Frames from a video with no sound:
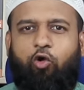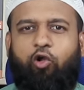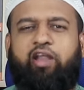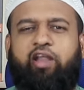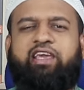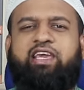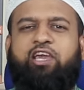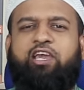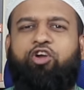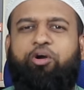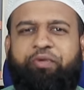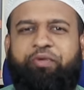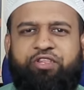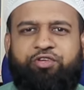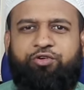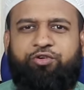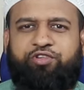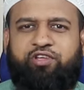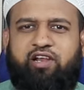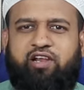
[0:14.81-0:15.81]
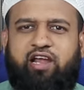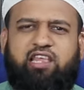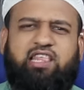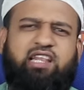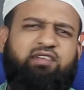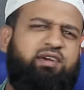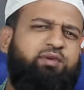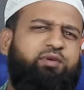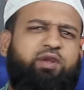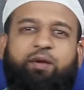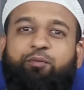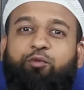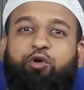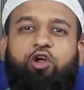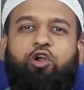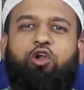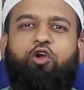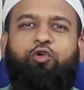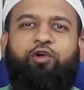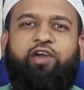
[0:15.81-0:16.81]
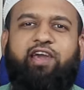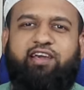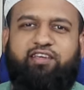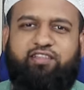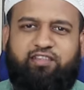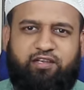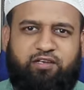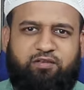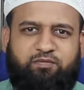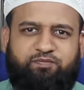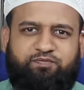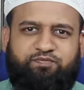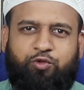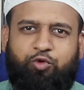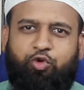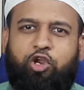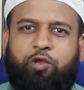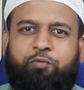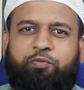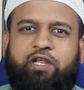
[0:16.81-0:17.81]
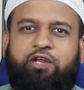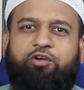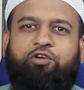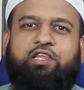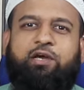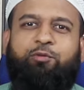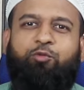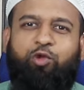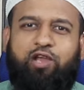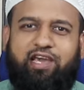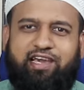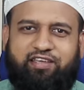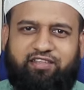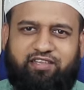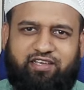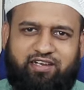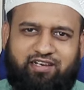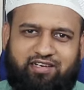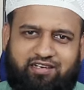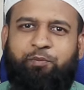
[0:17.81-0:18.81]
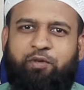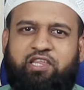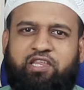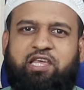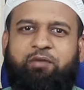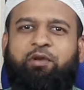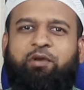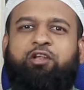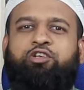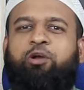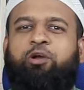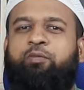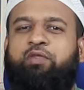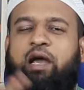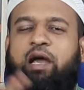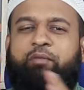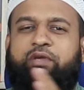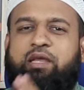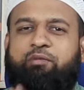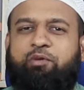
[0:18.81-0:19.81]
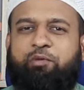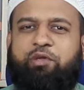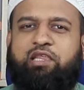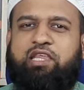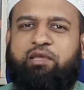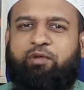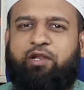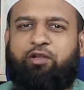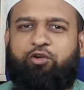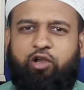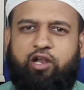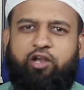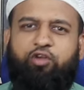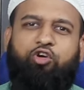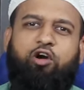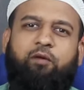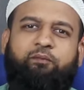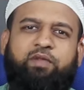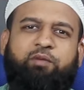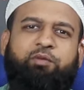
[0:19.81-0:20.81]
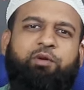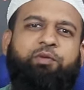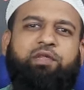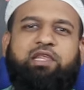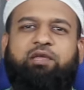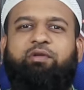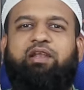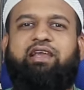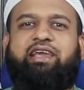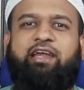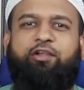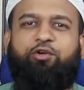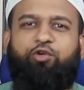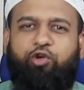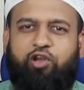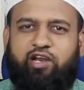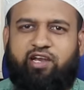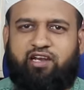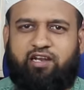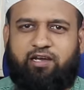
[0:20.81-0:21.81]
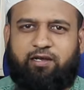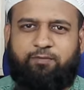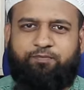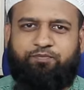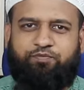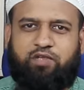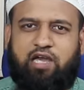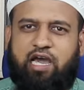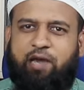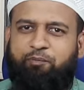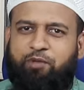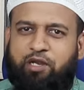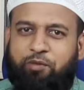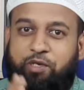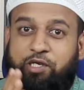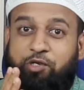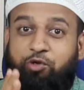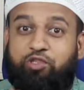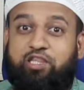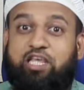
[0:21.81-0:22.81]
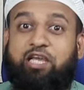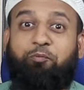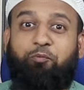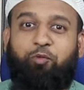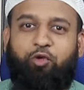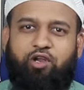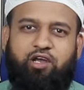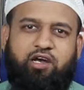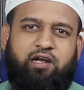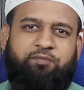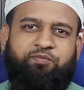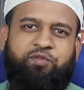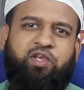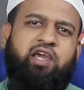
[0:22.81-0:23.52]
অনেকেই কমেন্টস করছেন রাসেল ভাই মানে বড় লোক হয়ে গেছেন গরিবদের কথা ভুলে গেছেন পিসি বিল সব দামি দামি পিসি বিল করেন কম দামি পিসি বিল কেন করেন না আপনার ভিডিও দেখবো না